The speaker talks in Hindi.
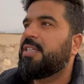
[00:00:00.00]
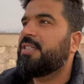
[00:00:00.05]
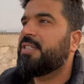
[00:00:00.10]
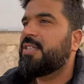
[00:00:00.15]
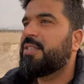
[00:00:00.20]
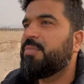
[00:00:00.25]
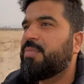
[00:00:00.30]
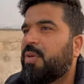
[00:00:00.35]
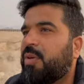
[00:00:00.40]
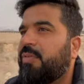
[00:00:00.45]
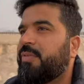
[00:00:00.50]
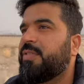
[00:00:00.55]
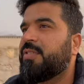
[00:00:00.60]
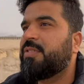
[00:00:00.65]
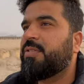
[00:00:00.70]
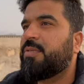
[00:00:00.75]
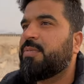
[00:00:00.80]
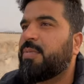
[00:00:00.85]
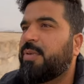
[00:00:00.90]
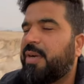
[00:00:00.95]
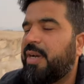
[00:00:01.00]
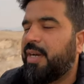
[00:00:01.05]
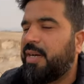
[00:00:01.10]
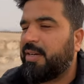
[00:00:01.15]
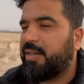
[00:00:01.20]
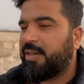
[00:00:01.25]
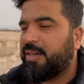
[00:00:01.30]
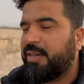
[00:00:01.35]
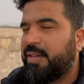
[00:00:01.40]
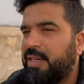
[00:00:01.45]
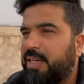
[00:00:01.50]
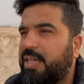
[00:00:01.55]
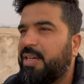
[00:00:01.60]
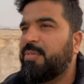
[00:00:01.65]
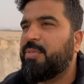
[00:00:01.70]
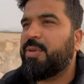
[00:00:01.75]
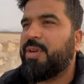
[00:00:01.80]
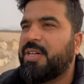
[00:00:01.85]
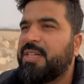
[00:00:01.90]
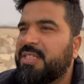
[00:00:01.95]
सिंध प्रोविंस को प्रोटेक्ट करने के लिए
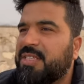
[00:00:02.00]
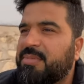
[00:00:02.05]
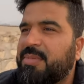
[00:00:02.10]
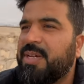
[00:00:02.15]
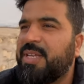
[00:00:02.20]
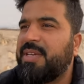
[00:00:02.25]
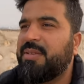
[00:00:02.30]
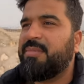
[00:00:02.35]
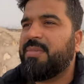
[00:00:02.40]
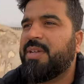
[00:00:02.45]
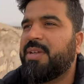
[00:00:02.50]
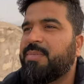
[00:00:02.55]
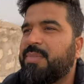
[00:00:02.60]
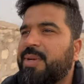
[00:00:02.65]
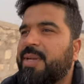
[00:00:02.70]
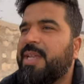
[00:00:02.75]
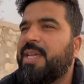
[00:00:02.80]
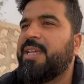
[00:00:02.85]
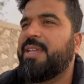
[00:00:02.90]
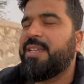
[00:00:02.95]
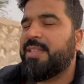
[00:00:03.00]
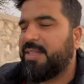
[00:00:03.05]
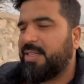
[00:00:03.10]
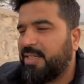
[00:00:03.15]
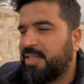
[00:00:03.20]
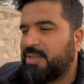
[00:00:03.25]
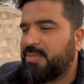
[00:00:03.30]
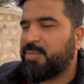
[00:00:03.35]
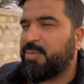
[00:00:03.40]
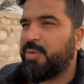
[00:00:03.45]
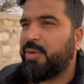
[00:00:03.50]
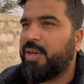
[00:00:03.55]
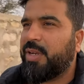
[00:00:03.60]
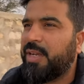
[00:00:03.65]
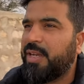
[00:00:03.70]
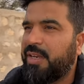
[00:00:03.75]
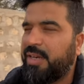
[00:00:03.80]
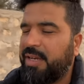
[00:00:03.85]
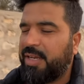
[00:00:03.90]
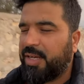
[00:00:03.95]
पुराने ज़माने में एक बनाई गई थी कि इस पूरे
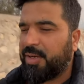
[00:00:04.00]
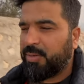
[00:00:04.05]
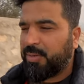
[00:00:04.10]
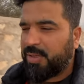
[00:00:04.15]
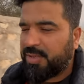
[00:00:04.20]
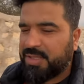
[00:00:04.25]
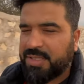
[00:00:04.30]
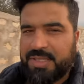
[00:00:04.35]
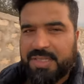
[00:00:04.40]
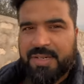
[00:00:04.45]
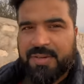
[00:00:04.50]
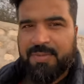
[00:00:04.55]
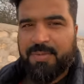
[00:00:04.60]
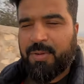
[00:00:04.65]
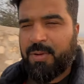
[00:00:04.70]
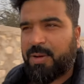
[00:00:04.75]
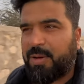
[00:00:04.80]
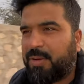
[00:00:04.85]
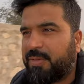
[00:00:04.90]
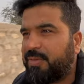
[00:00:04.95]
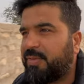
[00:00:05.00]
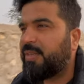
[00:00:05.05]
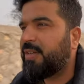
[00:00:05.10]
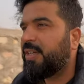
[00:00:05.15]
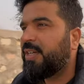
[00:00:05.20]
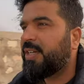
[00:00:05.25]
एरिए को ना जिस तरह वॉल ऑफ